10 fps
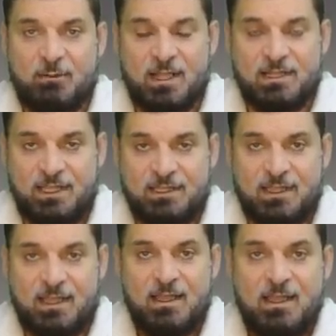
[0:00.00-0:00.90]

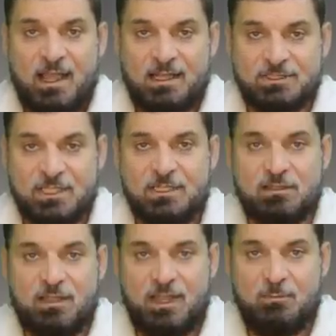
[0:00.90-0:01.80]
واجنحتها علشان
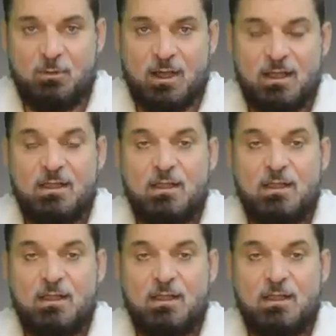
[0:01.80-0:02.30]
يقتحموها